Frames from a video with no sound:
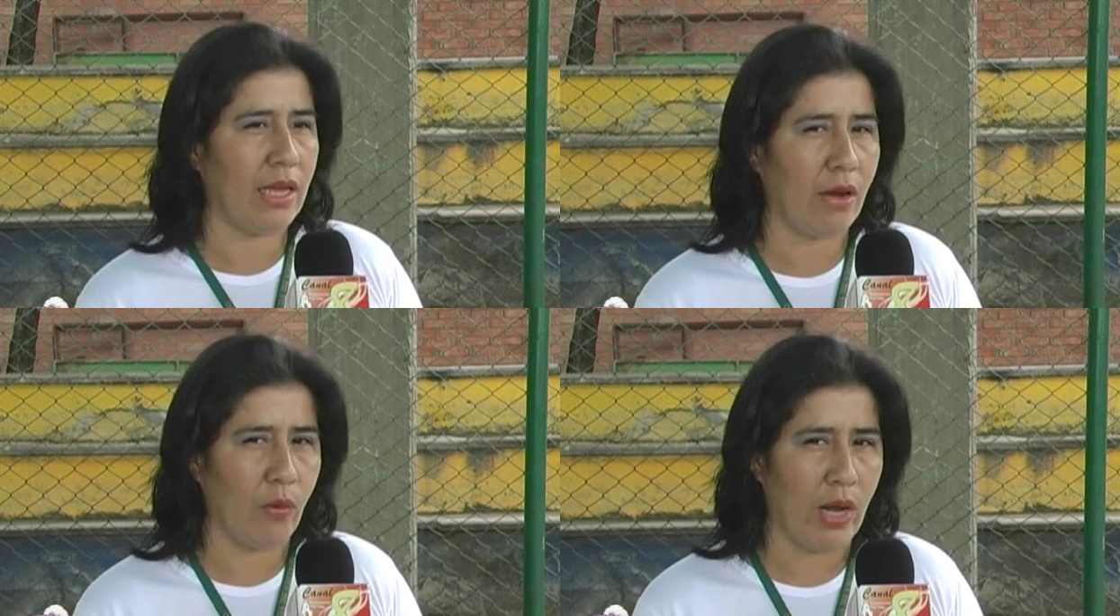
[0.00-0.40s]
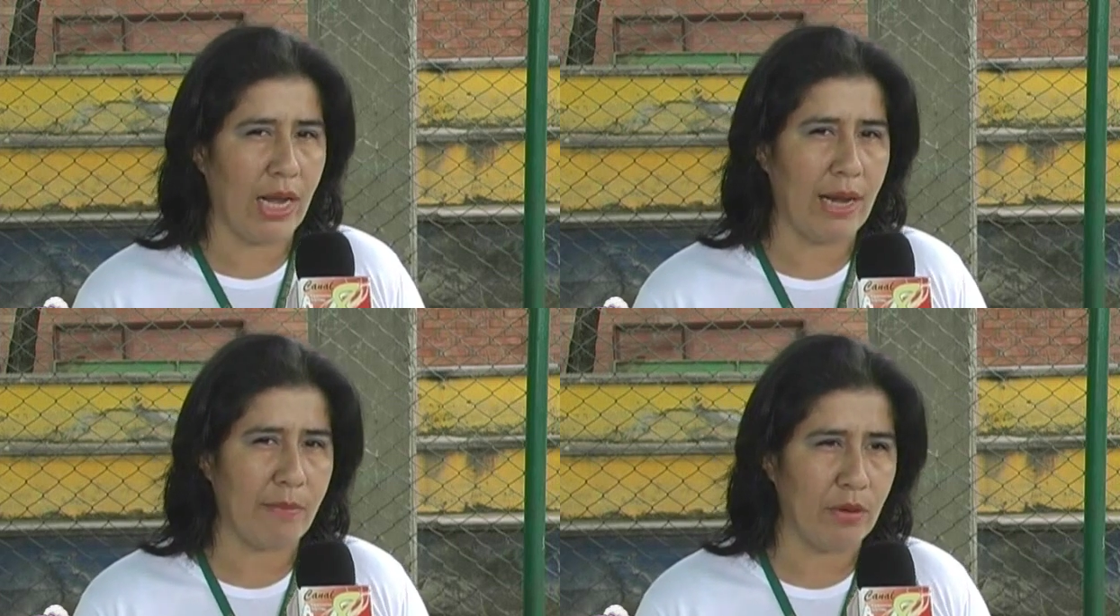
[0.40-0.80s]

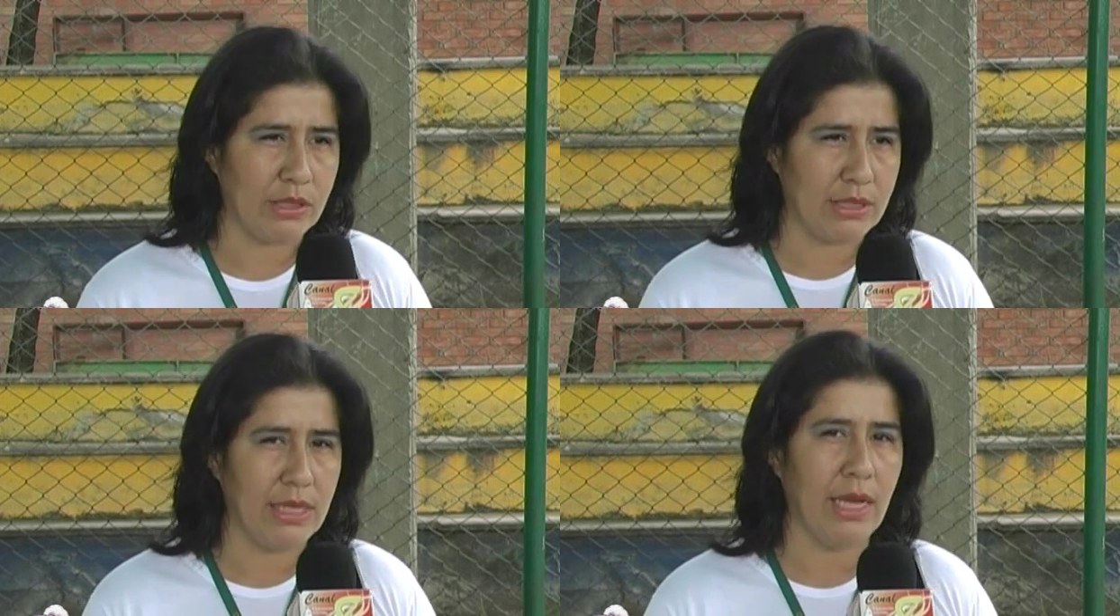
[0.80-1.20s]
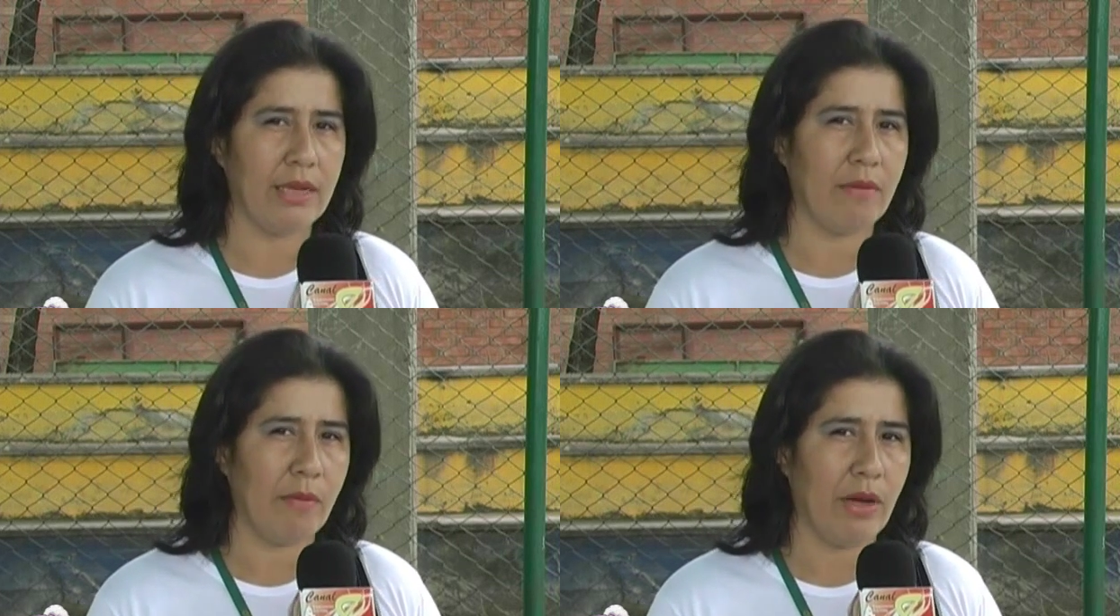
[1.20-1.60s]
diagonal a la policía,
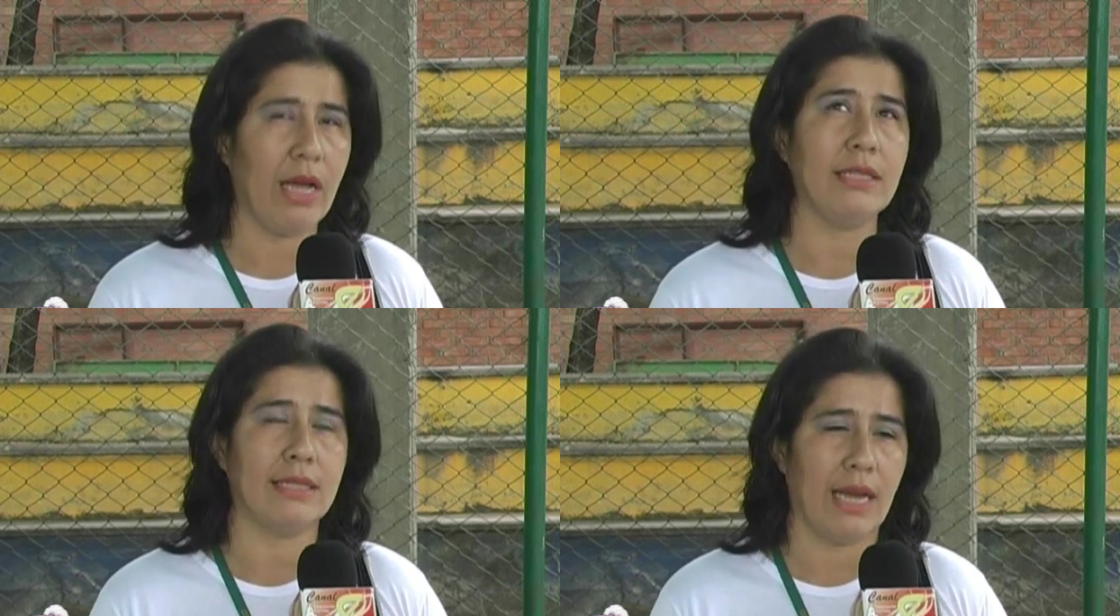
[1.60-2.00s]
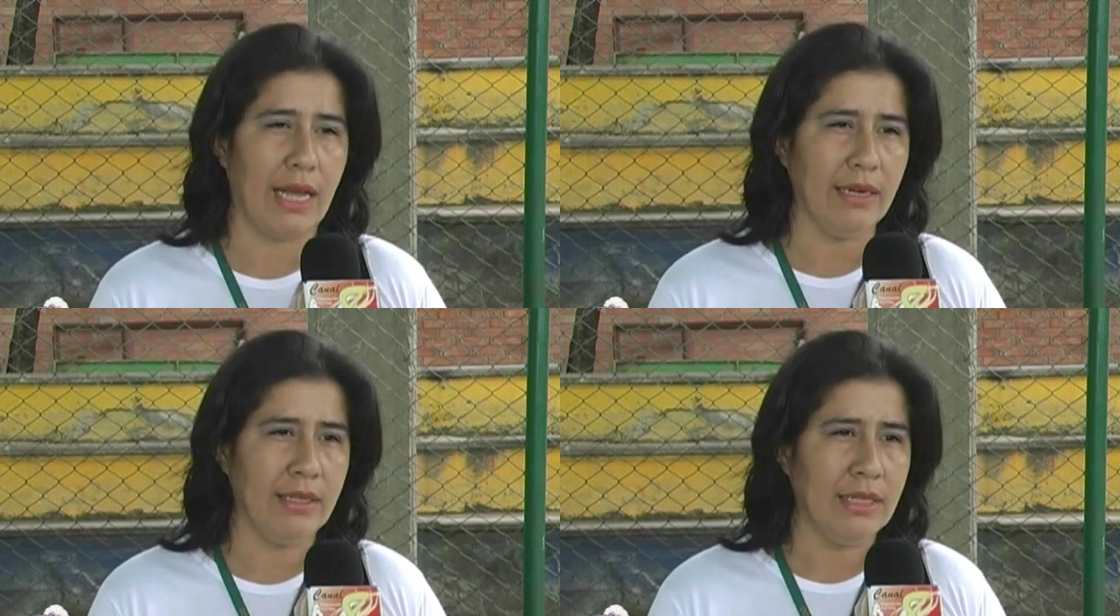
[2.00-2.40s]
ahí vamos a
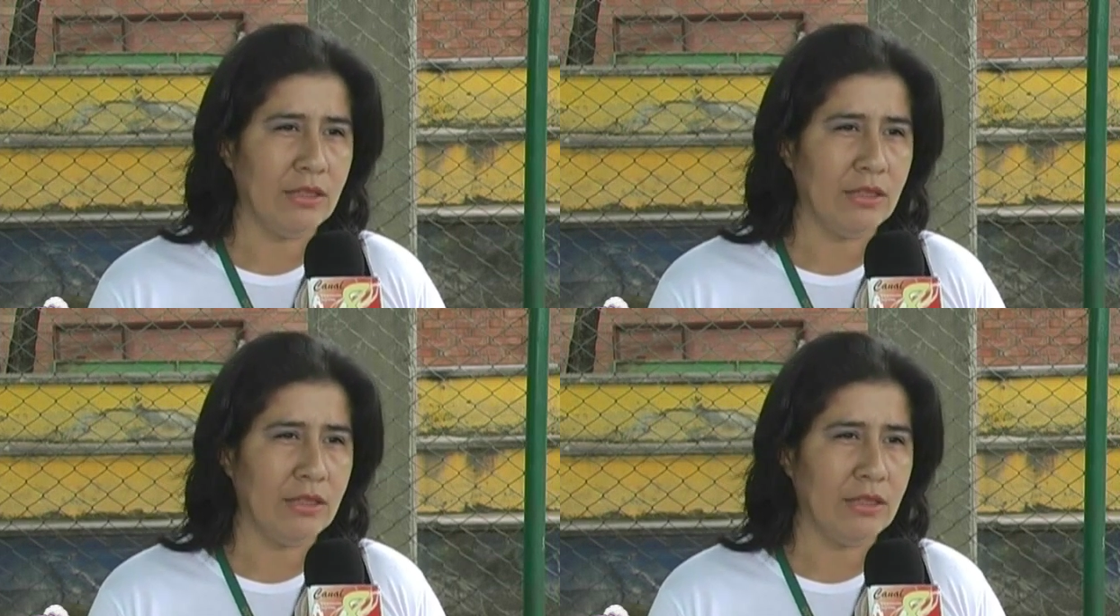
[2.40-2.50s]
instalar.